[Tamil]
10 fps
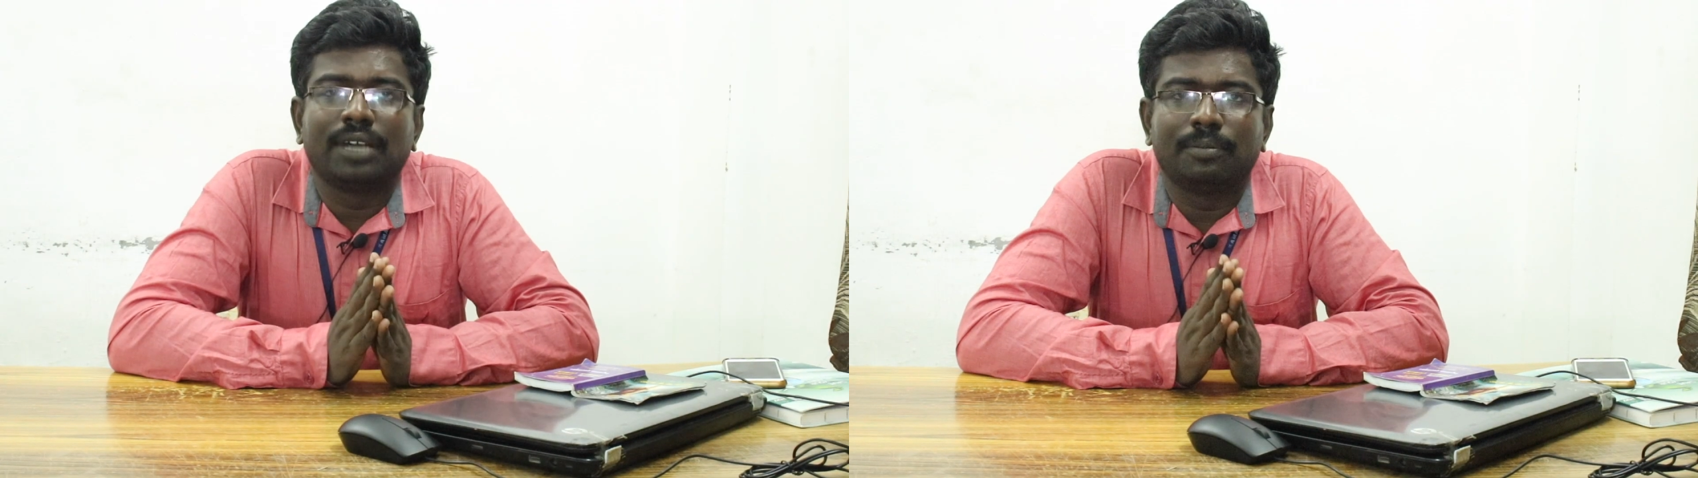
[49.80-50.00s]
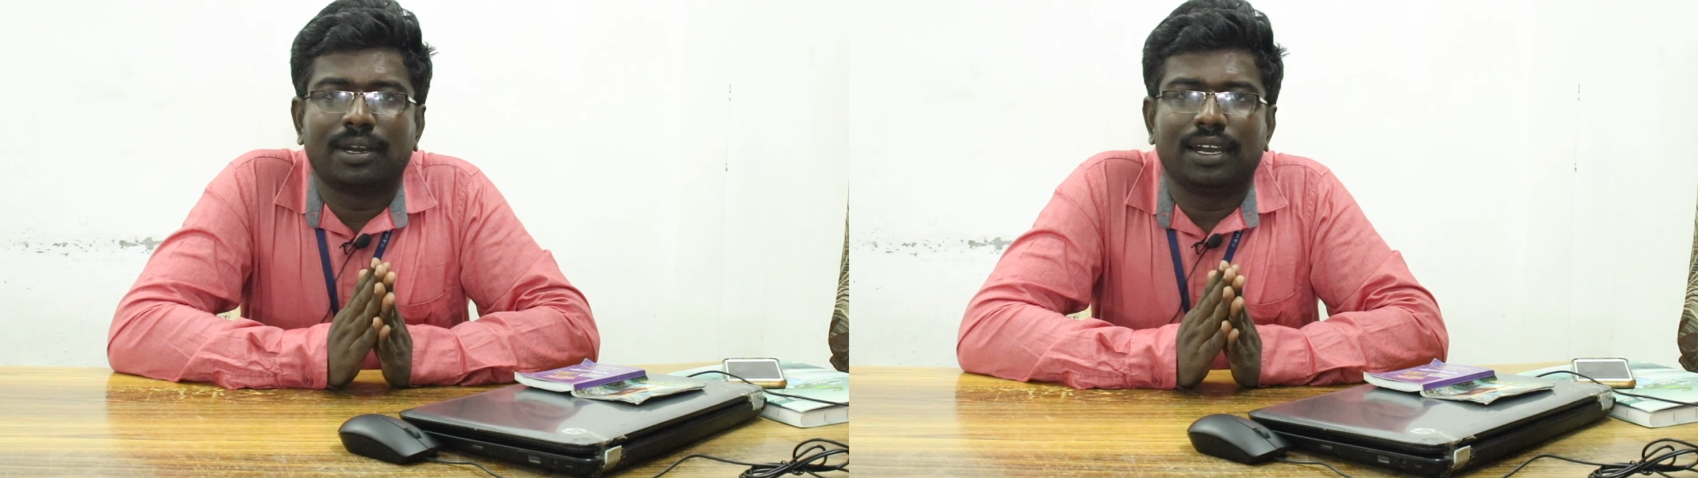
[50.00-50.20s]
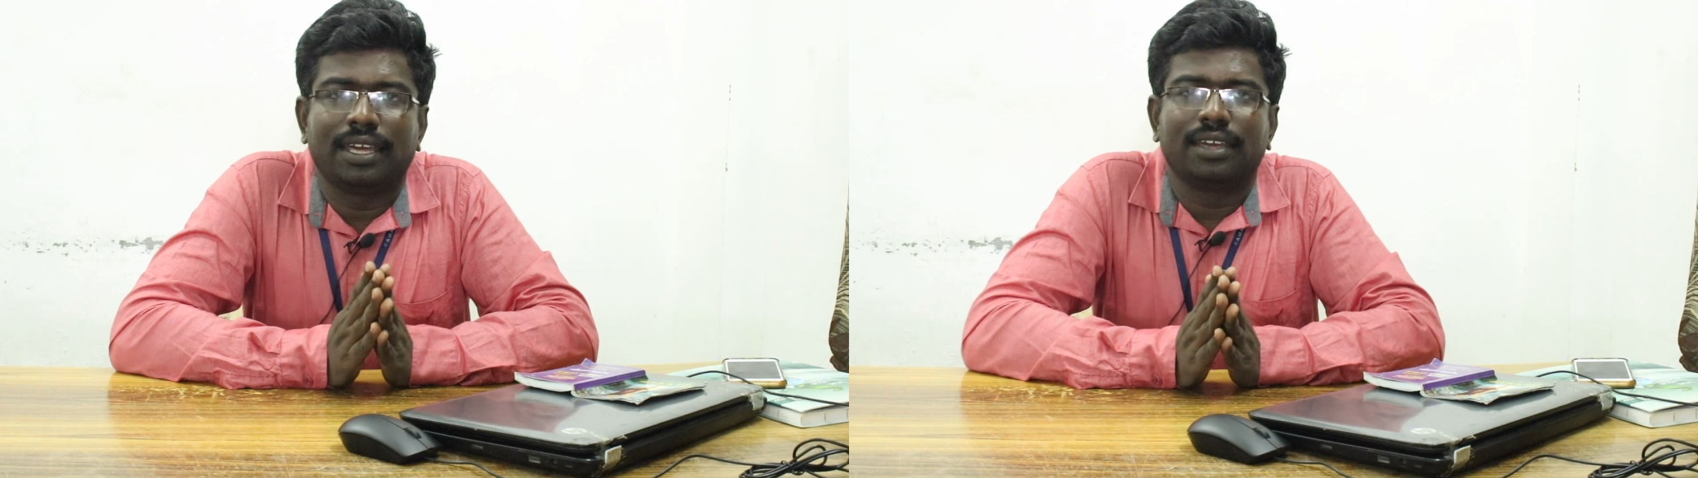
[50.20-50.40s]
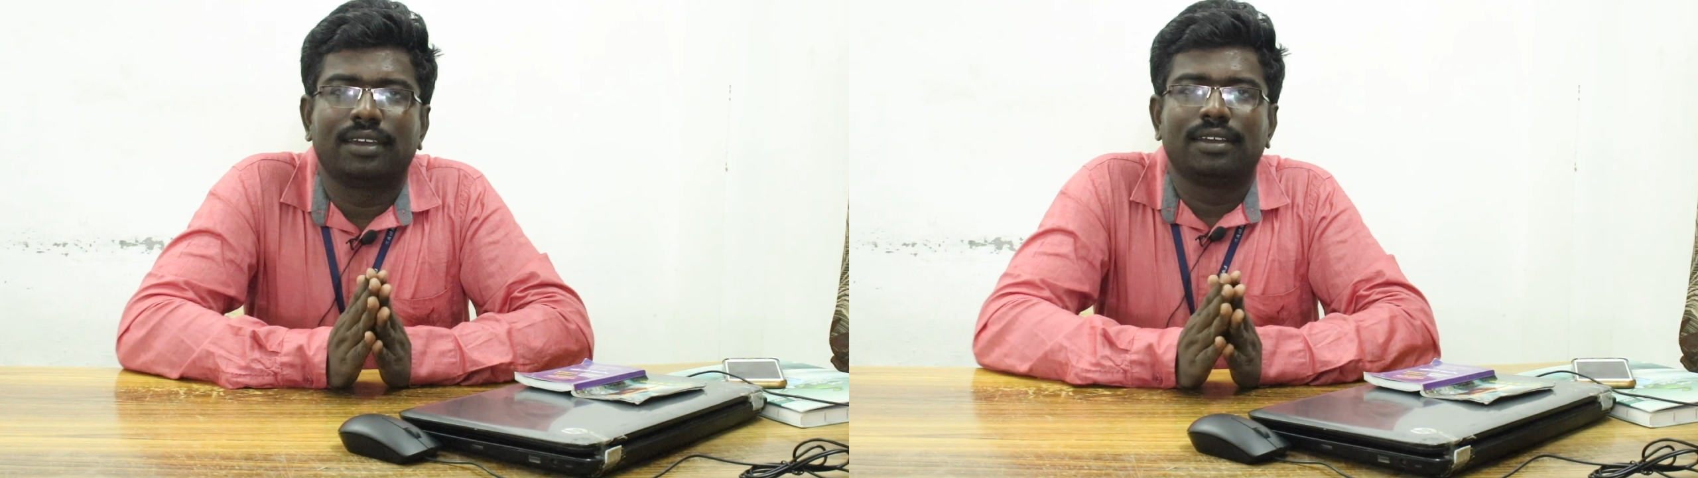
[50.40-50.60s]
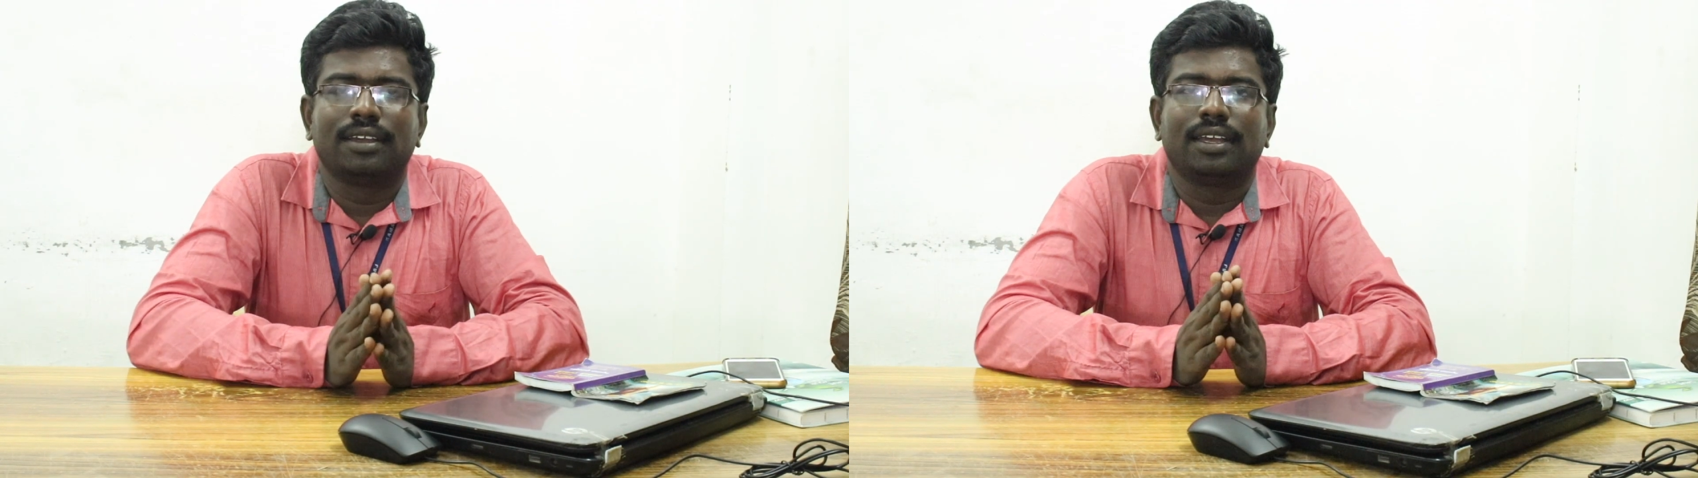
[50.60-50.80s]
நண்பர்களே
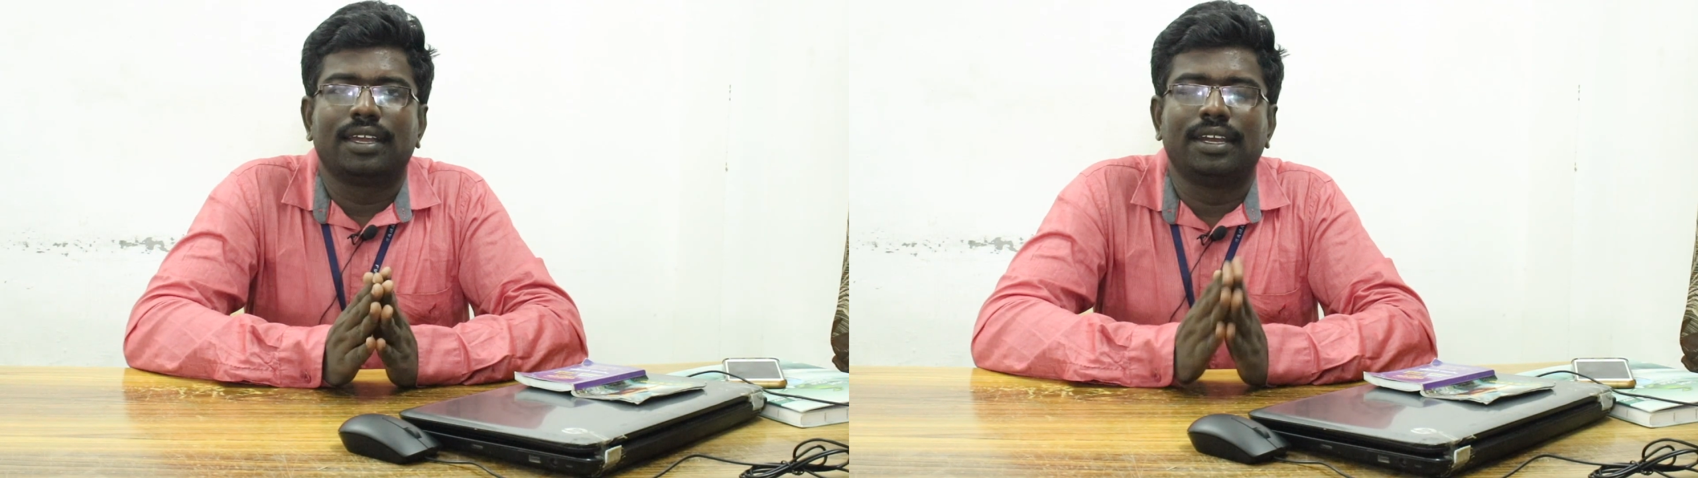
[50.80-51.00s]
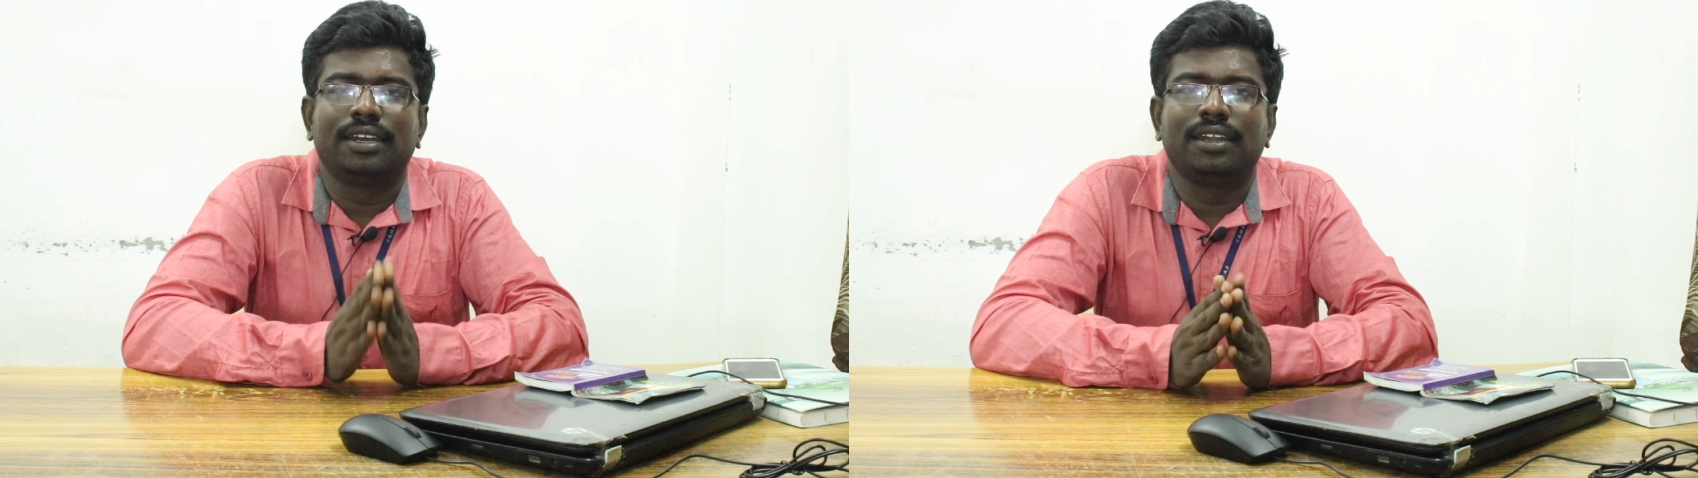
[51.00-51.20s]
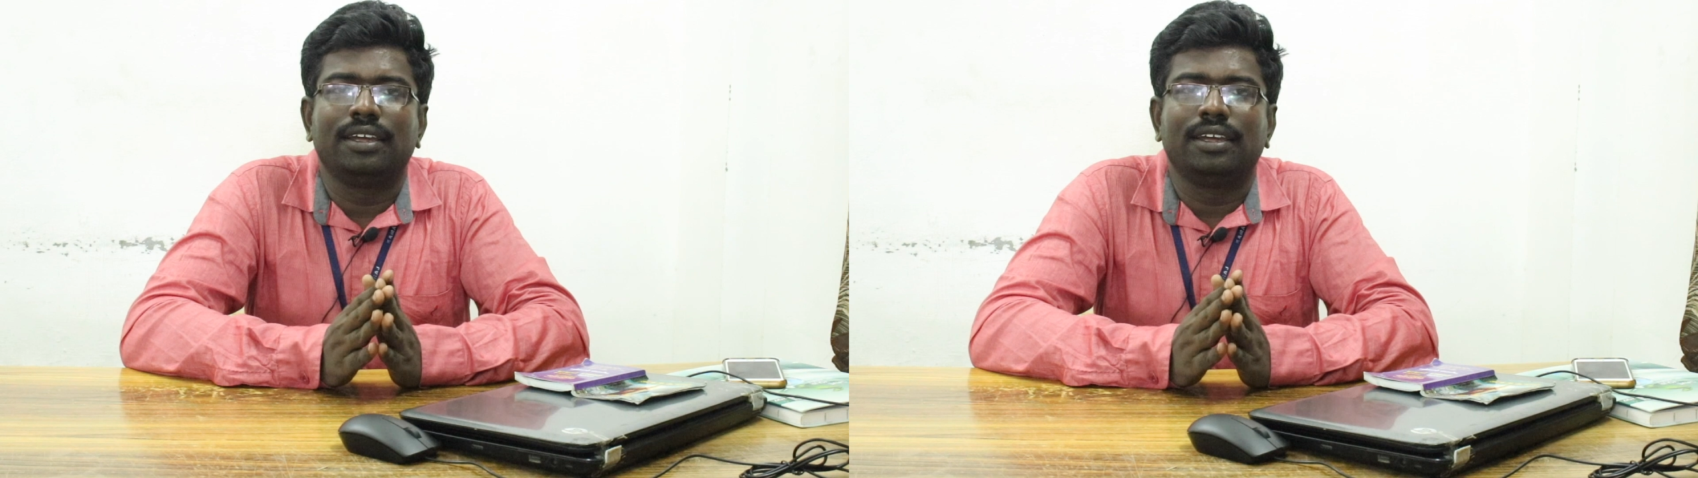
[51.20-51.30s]
இன்று